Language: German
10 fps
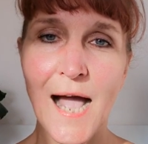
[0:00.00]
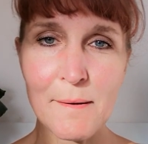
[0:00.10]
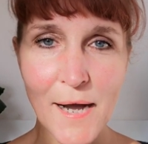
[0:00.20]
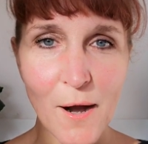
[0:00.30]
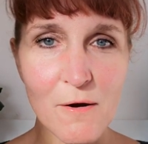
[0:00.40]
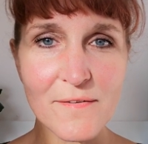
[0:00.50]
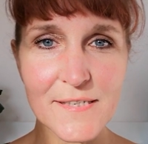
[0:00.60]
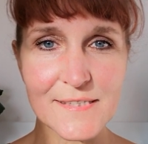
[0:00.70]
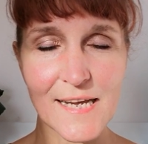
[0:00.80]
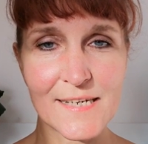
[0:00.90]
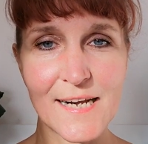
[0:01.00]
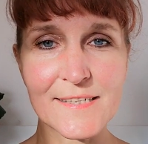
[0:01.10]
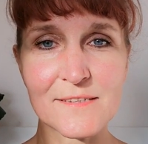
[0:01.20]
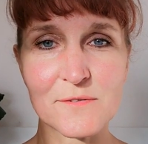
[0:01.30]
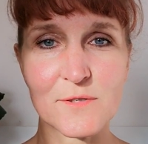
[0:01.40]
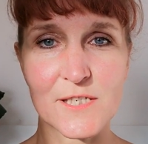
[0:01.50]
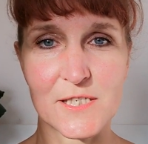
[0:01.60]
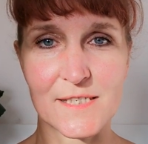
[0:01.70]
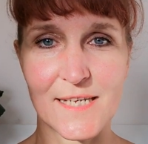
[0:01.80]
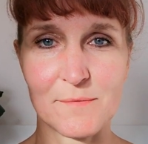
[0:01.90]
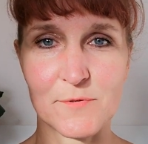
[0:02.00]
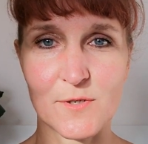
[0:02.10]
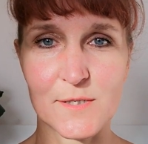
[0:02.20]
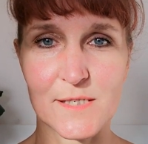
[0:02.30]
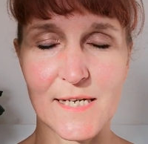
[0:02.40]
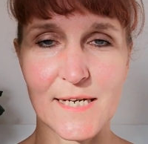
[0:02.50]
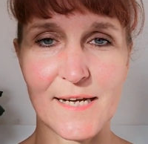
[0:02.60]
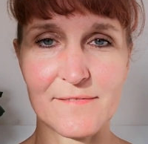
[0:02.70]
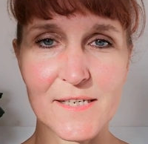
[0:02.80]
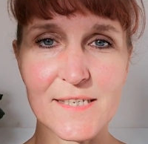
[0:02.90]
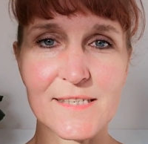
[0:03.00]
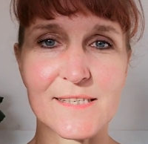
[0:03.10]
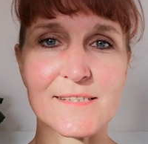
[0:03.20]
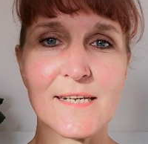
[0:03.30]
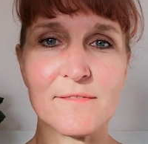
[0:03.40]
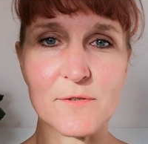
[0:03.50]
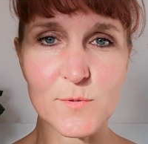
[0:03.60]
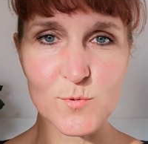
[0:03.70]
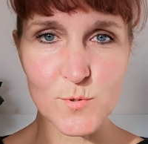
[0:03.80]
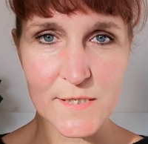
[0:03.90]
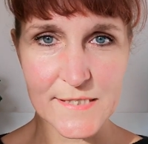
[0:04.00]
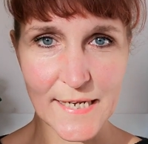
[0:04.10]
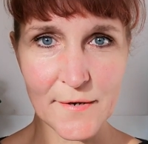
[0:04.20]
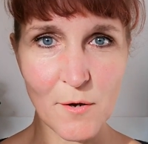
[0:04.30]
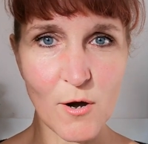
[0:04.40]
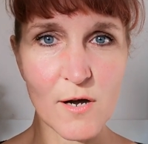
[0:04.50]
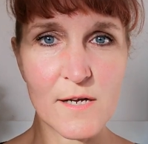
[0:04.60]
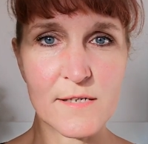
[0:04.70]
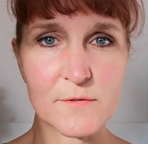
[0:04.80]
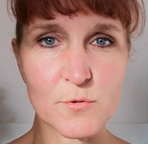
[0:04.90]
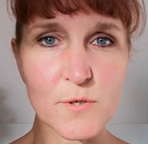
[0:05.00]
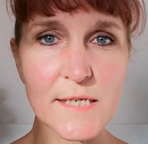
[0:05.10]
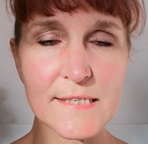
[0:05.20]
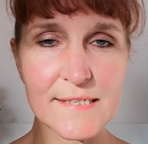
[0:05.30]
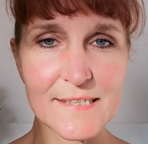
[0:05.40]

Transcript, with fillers: Aber auch wenn es einen Altersunterschied geben sollte, der gravierend ist, wirst du dennoch durch